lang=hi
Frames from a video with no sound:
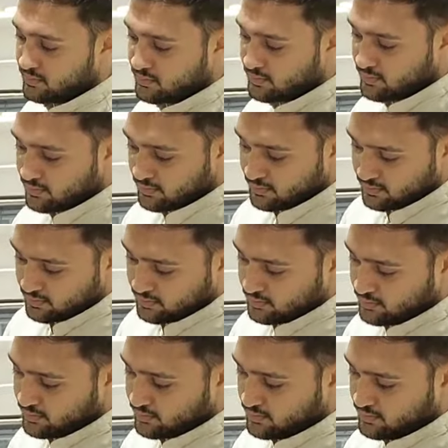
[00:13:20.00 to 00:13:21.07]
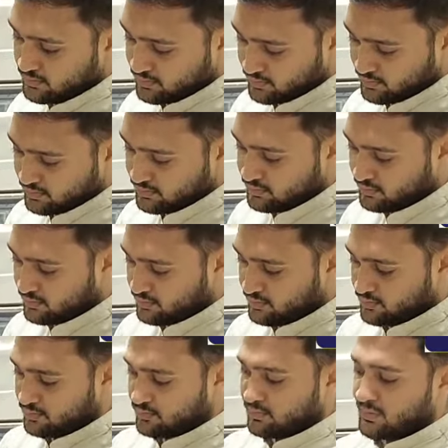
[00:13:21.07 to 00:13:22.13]
से दिखाते हैं पूरा ब्रीफ से समझाते हैं आप व्यूवर्स को
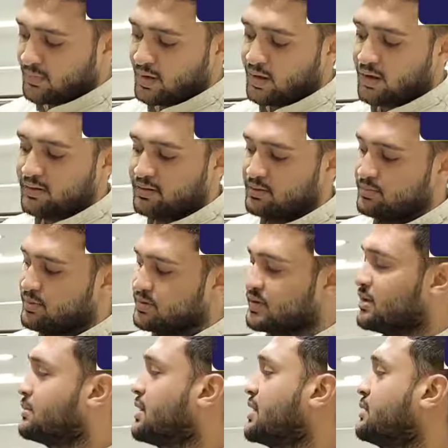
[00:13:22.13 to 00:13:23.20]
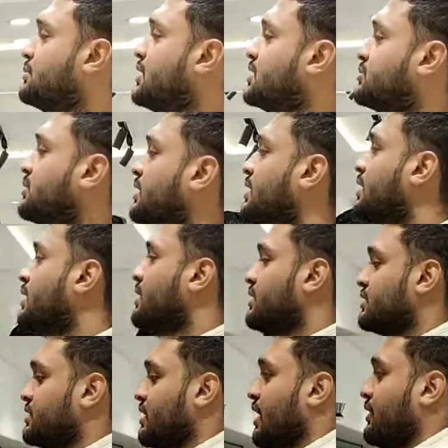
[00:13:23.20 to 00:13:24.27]
हंड्रेड परसेंट हमारे पास में
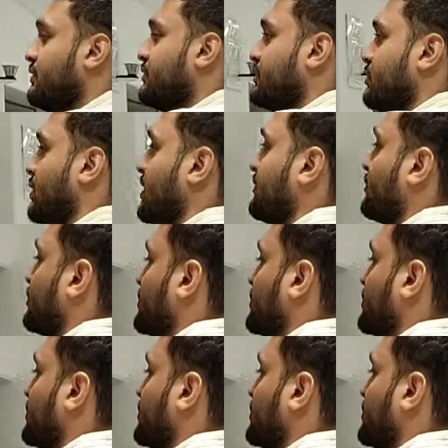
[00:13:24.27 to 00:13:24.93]
स्टाफ ट्वेंटी